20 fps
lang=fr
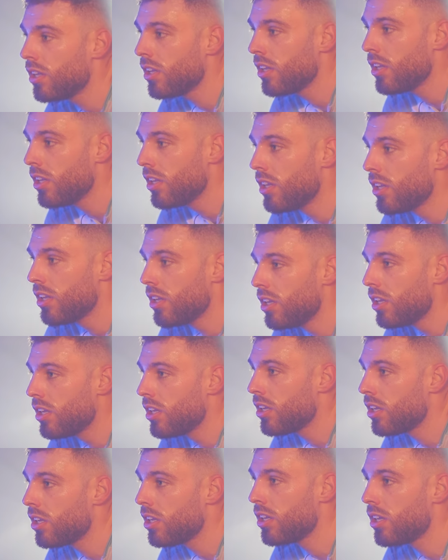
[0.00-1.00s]
autour de
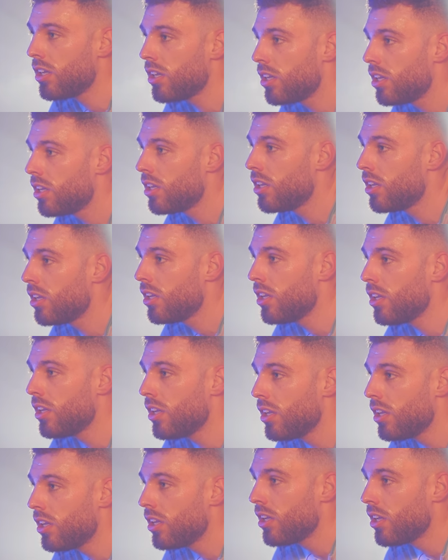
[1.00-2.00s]
ça parce que sinon
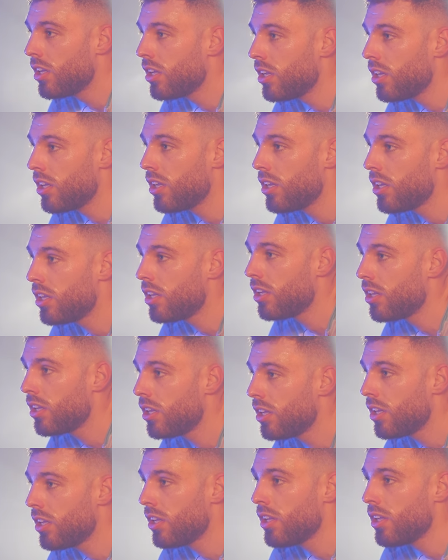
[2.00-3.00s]
je ne pourrais
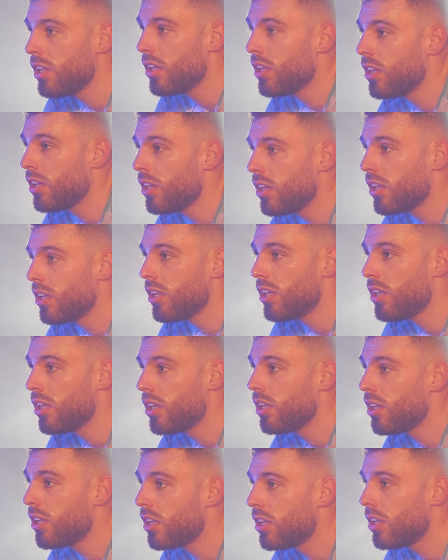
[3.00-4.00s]
jamais finir
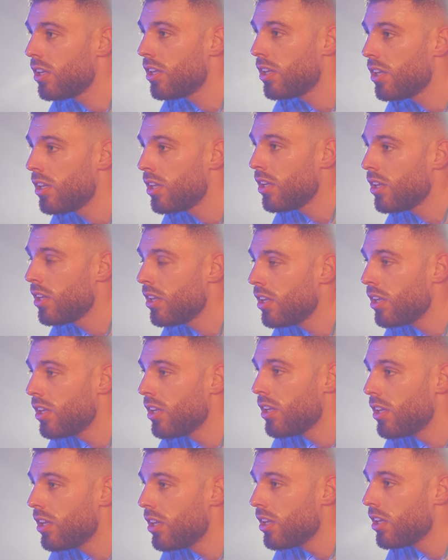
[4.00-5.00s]
aussi haut
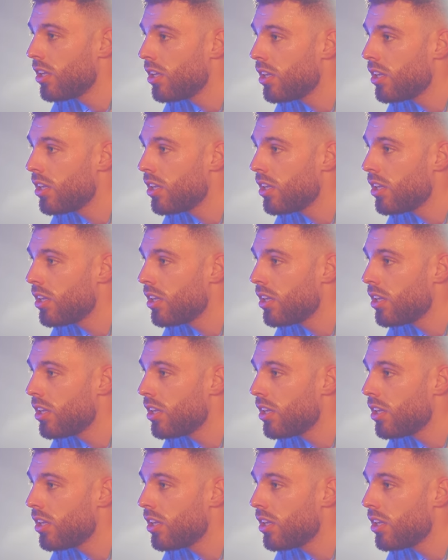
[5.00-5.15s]
l'exercice.